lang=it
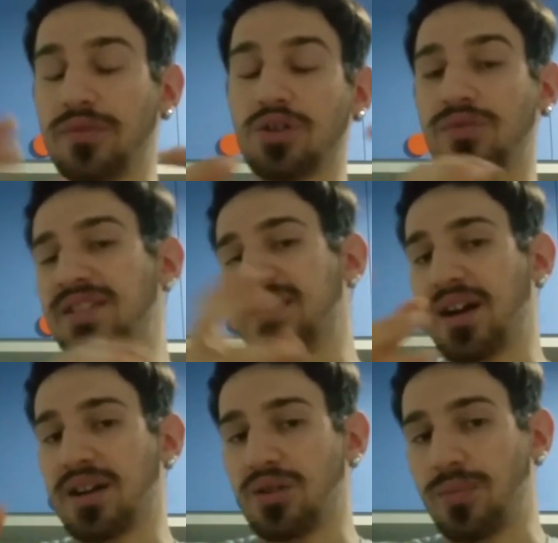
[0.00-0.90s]
ovvero
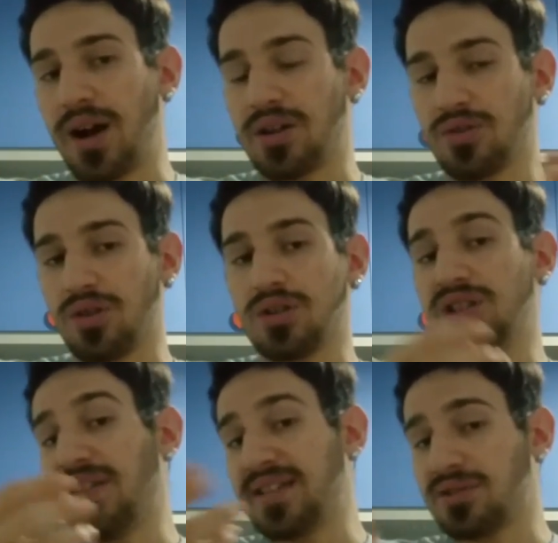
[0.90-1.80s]
diventare
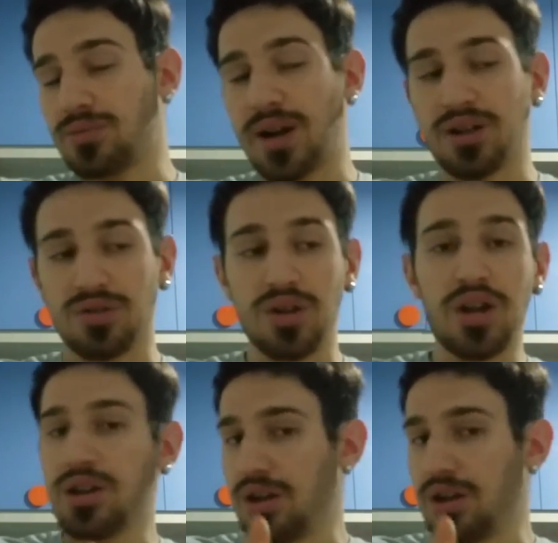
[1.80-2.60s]
umano, diventa umano,